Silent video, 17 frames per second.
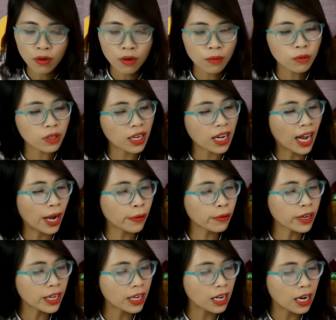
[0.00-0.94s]
mua một cái áo
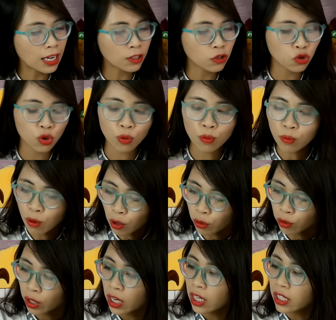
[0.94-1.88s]
này là số
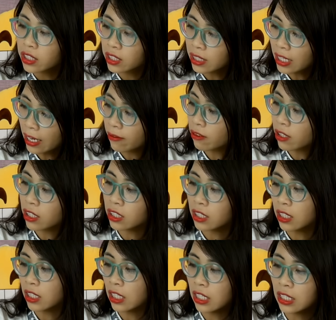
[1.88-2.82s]
1 tại vì
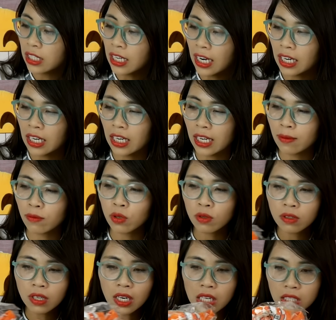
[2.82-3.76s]
chị nghĩ rằng em
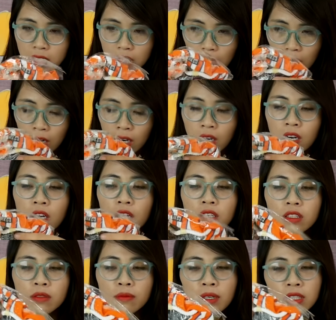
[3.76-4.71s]
thộn rất là nhỏ
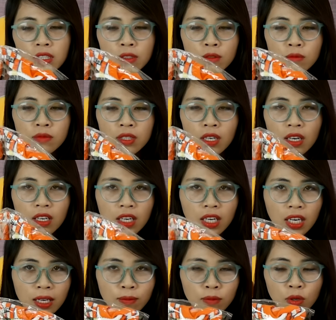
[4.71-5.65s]
nhưng mà chị cũng sợ
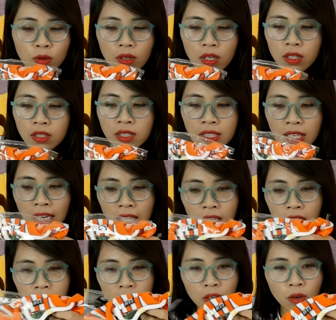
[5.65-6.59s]
rằng em thộn lớn
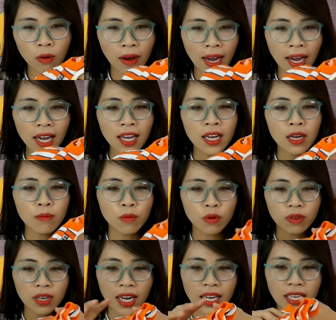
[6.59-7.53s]
nhanh quá
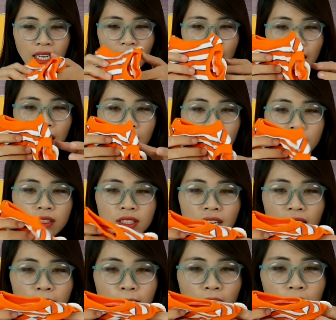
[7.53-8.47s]
một hai ngày là lớn
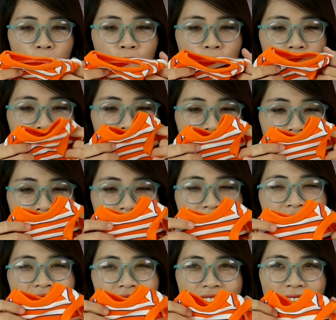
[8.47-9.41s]
nhanh mà không vừa nữa
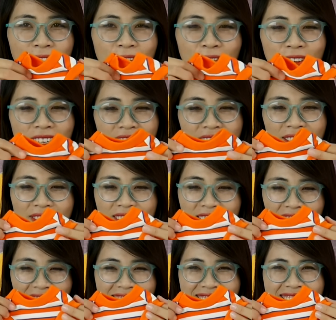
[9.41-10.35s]
chị cũng mua thêm một
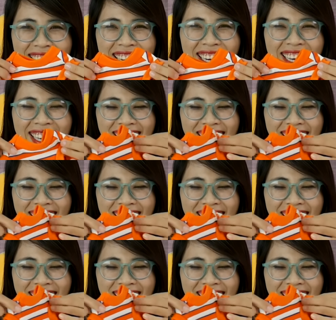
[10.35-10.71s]
cái áo nữa